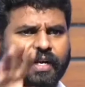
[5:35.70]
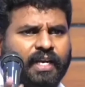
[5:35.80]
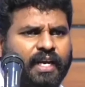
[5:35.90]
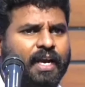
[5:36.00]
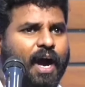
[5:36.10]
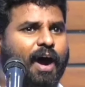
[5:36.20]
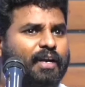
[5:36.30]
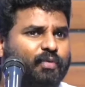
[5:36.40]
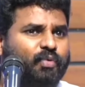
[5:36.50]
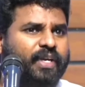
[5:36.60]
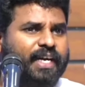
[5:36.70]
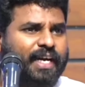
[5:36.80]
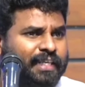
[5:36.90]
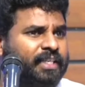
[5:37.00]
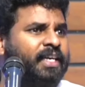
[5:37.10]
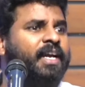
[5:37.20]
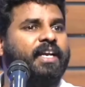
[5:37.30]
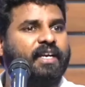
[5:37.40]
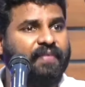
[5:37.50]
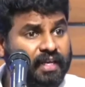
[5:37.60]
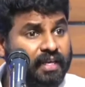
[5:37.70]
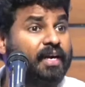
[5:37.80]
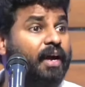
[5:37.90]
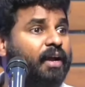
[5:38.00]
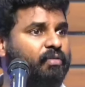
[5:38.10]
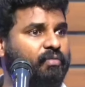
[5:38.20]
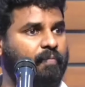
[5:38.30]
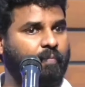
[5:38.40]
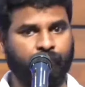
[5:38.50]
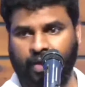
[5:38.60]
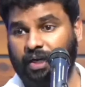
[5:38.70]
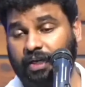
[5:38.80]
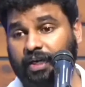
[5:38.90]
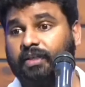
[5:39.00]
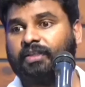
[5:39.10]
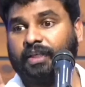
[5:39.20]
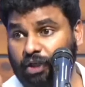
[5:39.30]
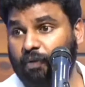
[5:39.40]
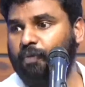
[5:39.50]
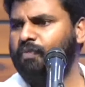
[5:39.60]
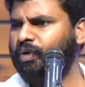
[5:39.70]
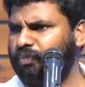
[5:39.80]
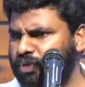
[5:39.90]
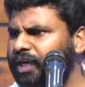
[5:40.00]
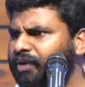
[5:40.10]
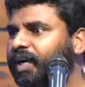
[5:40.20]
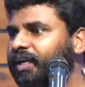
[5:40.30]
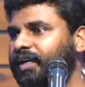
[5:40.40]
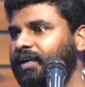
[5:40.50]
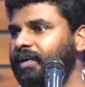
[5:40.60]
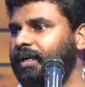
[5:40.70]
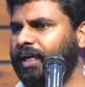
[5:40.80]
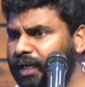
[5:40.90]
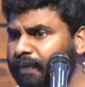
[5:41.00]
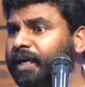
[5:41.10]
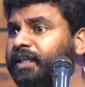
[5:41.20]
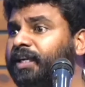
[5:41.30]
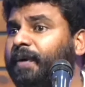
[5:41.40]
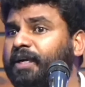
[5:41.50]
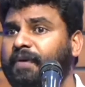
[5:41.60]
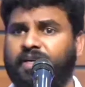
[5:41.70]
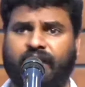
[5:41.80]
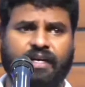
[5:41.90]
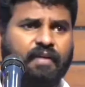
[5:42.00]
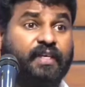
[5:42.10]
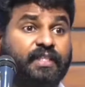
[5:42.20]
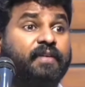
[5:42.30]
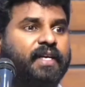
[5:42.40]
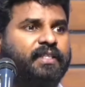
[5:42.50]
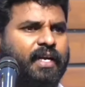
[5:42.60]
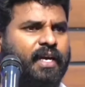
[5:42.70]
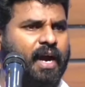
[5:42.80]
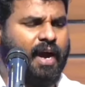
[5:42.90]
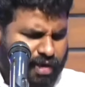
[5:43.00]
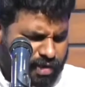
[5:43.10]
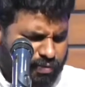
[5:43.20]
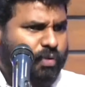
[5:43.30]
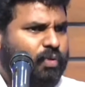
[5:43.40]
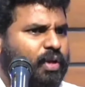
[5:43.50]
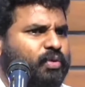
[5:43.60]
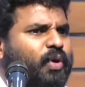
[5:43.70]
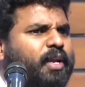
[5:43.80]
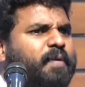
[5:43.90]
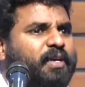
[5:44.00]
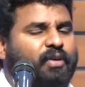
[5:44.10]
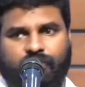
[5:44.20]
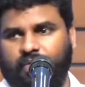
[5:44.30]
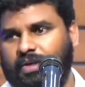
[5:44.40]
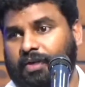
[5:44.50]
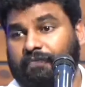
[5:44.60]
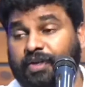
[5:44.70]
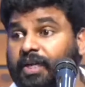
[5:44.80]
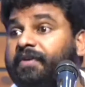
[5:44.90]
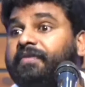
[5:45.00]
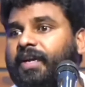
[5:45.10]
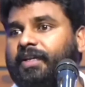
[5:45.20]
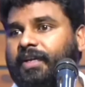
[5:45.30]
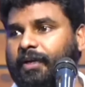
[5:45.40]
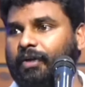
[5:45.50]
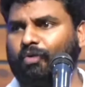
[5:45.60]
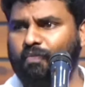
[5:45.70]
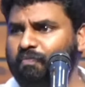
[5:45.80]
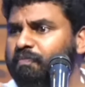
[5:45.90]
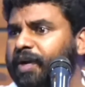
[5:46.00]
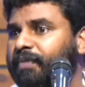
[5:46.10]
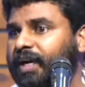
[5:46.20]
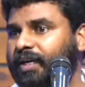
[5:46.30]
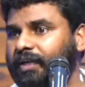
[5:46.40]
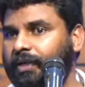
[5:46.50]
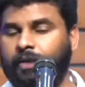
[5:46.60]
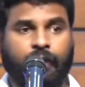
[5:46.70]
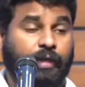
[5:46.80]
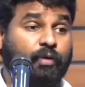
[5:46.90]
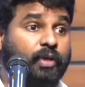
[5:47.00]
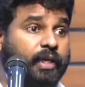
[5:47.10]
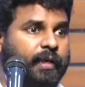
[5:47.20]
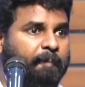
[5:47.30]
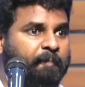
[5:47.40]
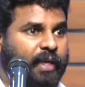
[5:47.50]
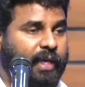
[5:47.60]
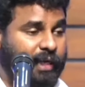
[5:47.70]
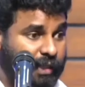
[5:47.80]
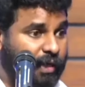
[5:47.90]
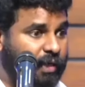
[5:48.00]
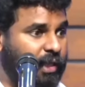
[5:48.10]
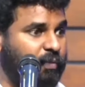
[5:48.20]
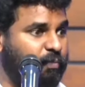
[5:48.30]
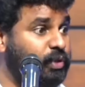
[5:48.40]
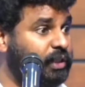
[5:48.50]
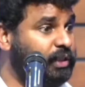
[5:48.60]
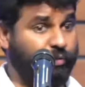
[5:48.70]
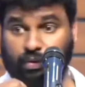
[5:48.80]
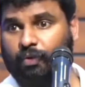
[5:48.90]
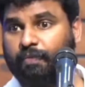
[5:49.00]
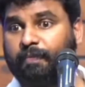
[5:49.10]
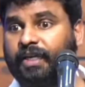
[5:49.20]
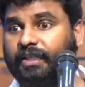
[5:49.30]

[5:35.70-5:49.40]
எதுவுமே இல்லை ஆண்டவருடைய கனெக்ஷனை நீங்க விட்டதுதான் காரணம் நீங்க சர்ச்சில் போகும்போது முன்னாடி உட்காருங்க நல்லா கைத்தட்டி பாட்டு பாடுங்க வசனம் வாசிங்க ஆண்டவரோடு உள்ள தொடர்பை மட்டும் விட்டுறவே விட்டுறாதீங்க ரொம்ப இம்பார்ட்டன்ட் இன்னொன்று எனக்கு அதில் அதில் பிடிச்ச இன்னொன்று ரொம்ப